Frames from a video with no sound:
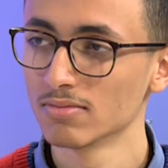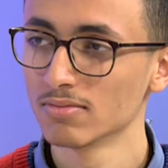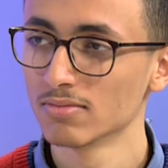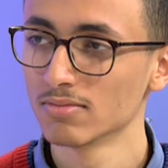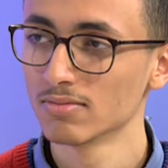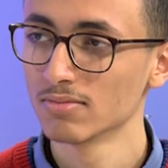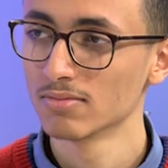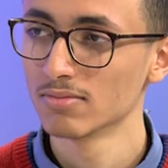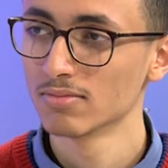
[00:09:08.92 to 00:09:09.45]
40
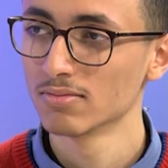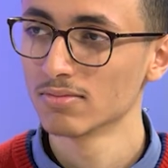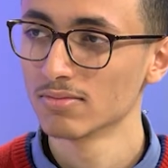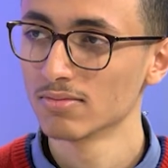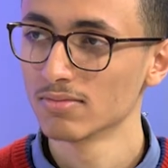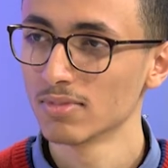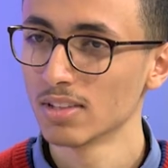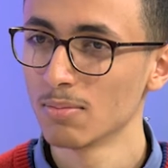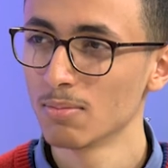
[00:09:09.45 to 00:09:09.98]
وابل
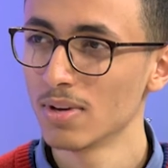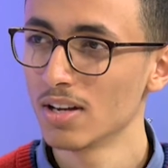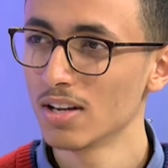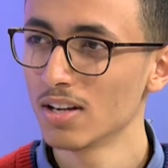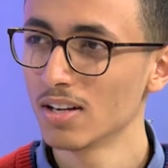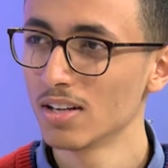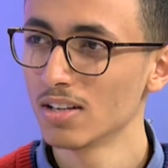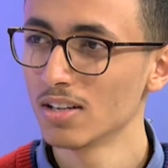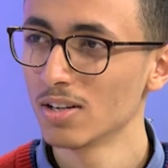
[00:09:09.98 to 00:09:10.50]
طبيعي لما
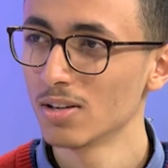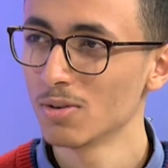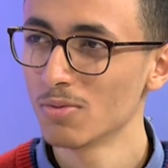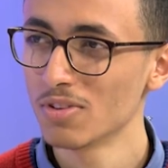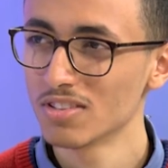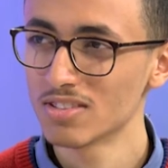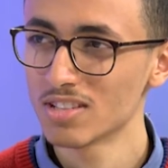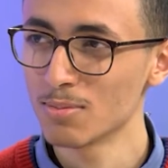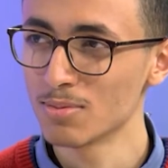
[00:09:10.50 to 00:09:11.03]
تعلن على ابل
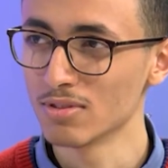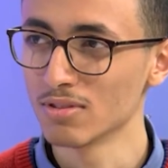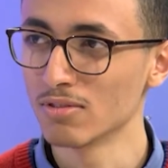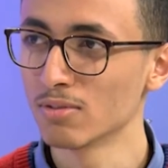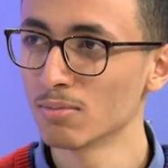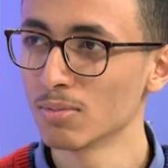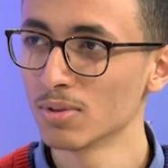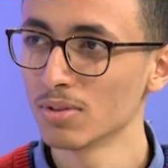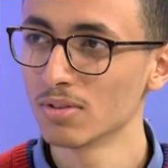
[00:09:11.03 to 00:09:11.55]
وين سامسونج
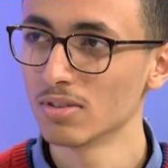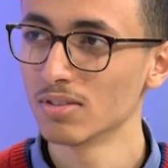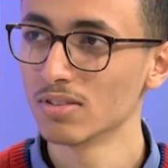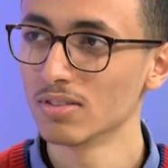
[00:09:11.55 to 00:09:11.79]
في الموضوع؟